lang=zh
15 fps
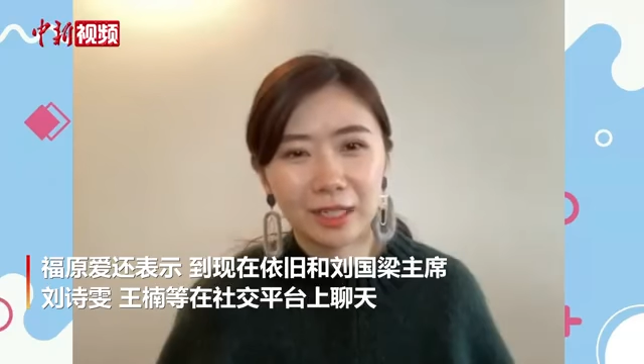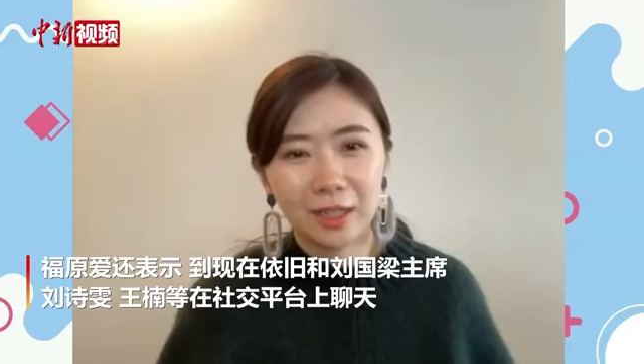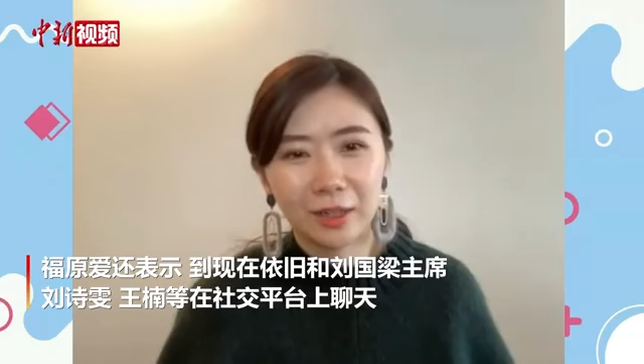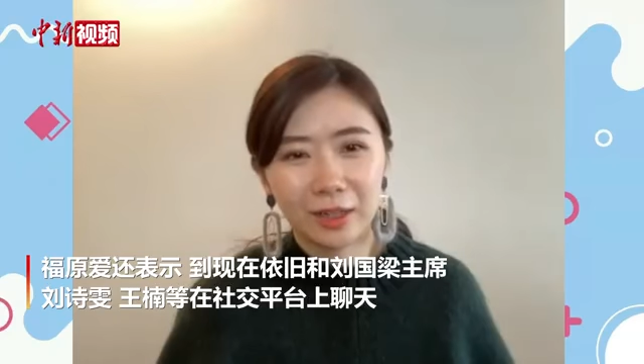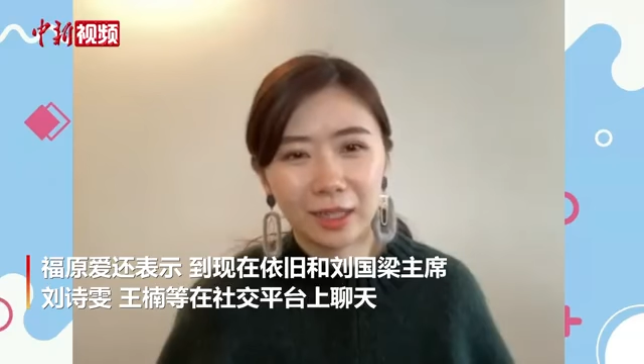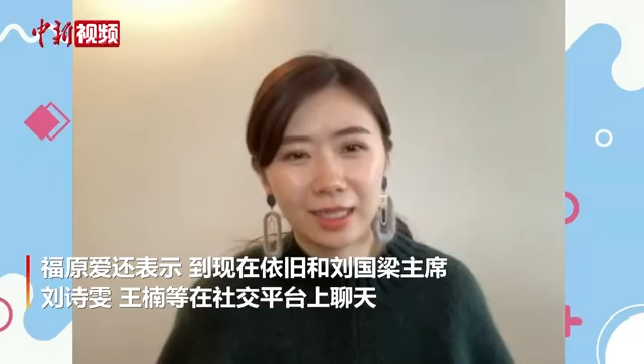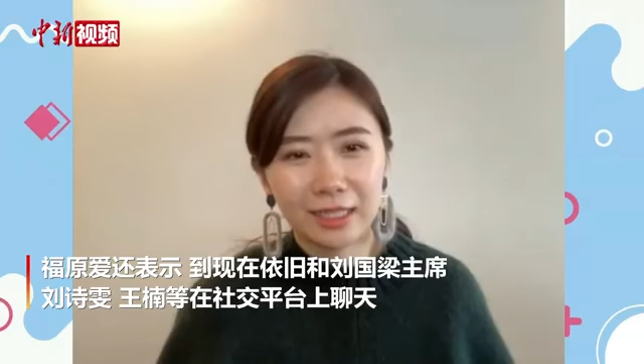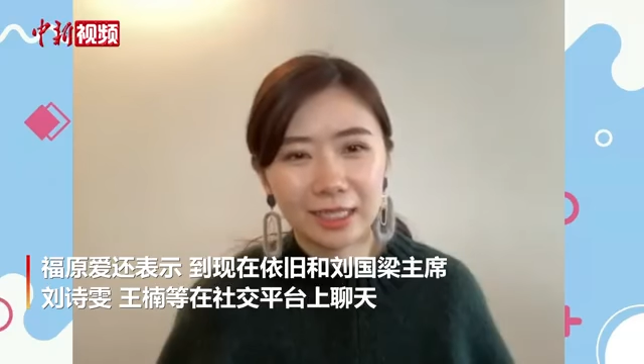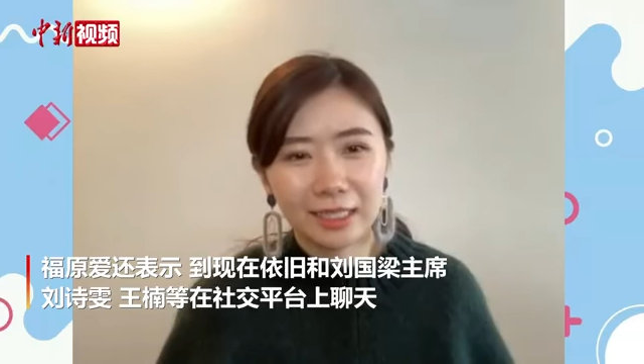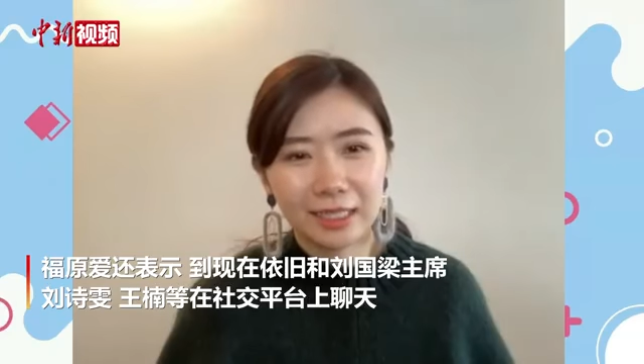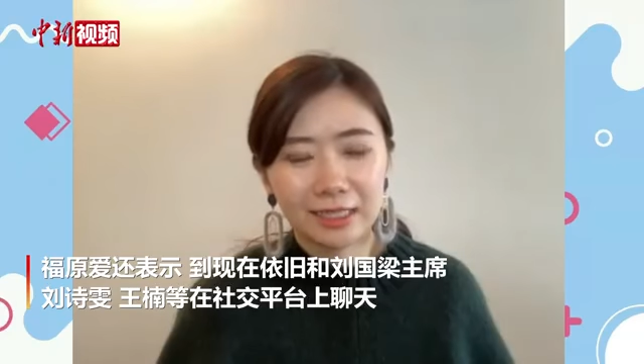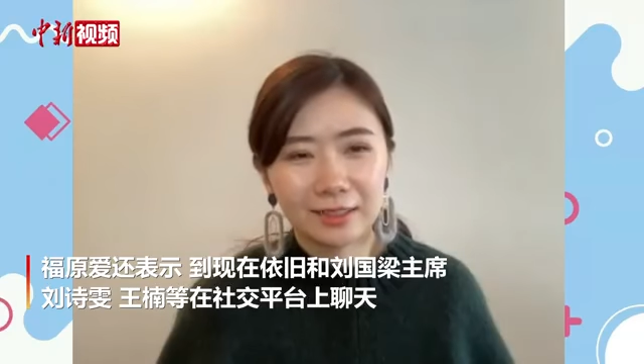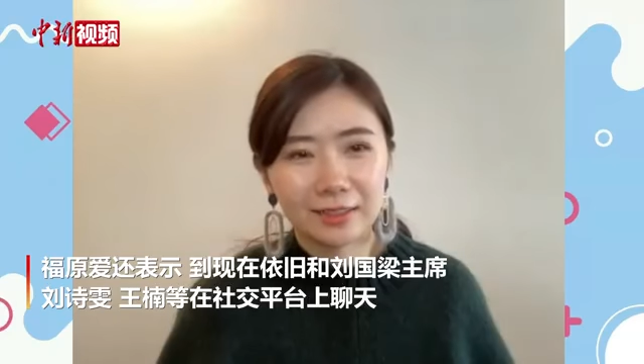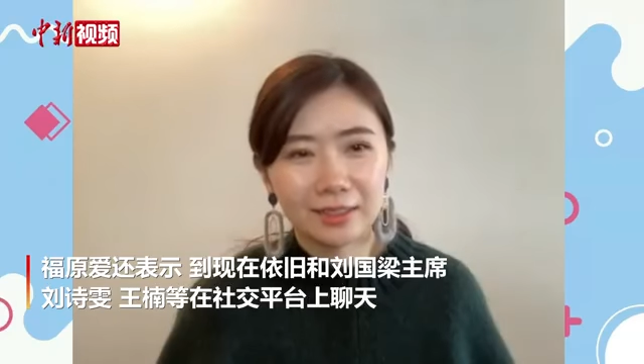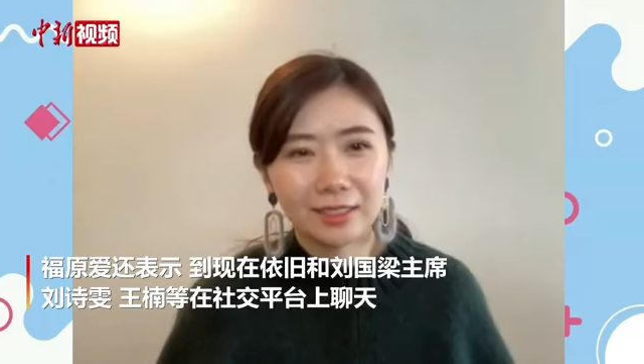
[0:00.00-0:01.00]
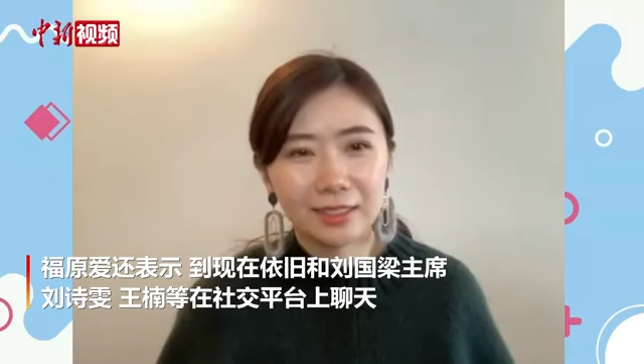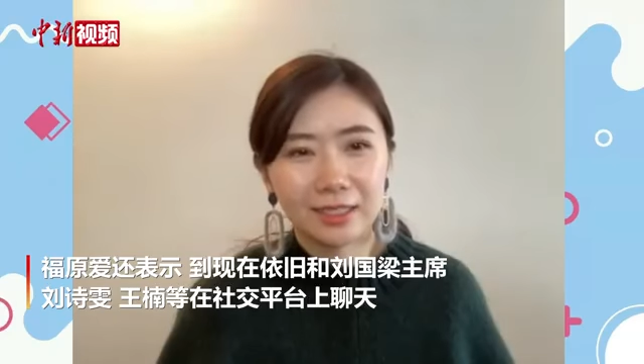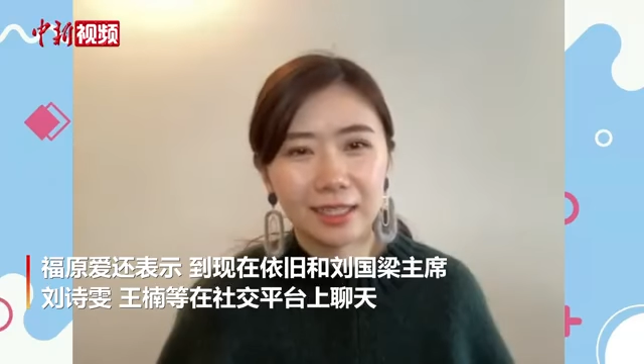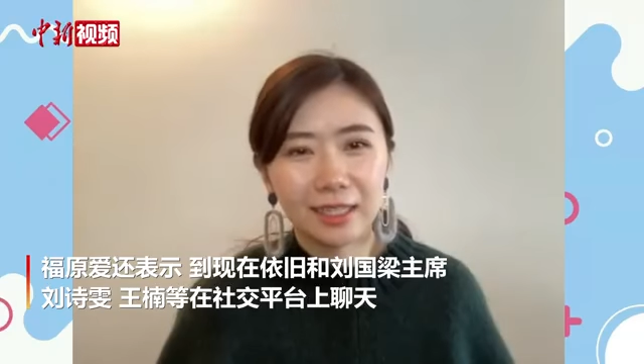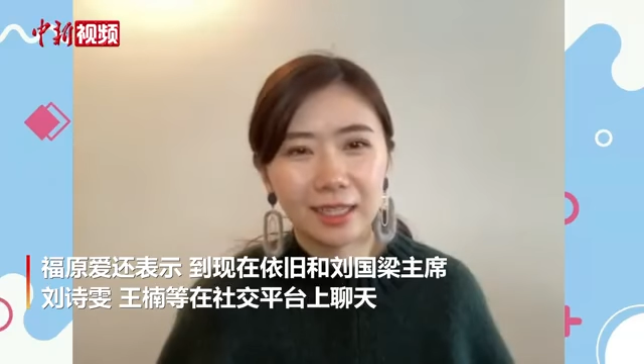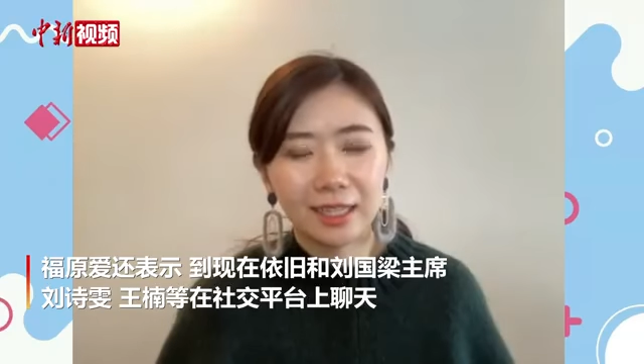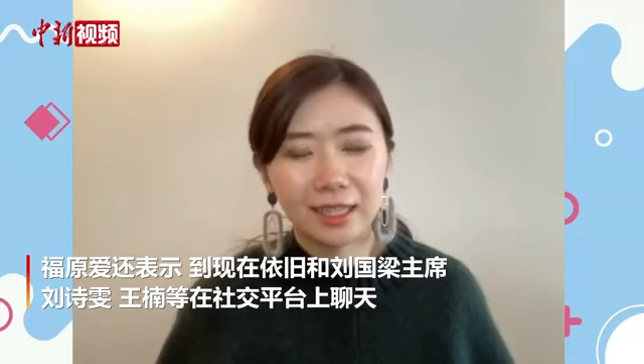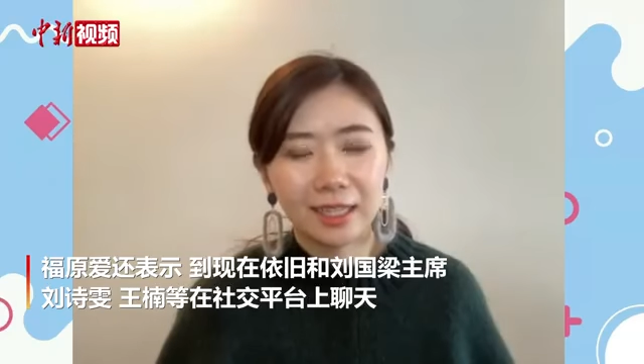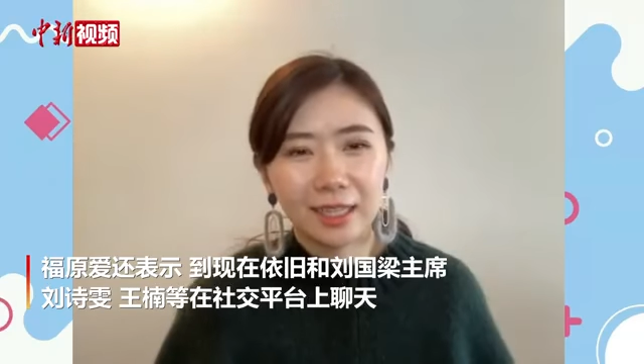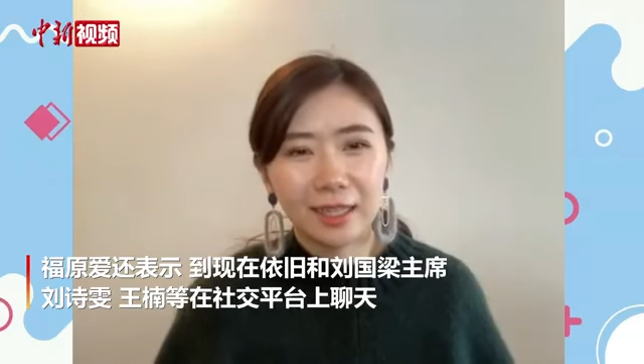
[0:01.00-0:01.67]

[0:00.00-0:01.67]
导啊，大家都是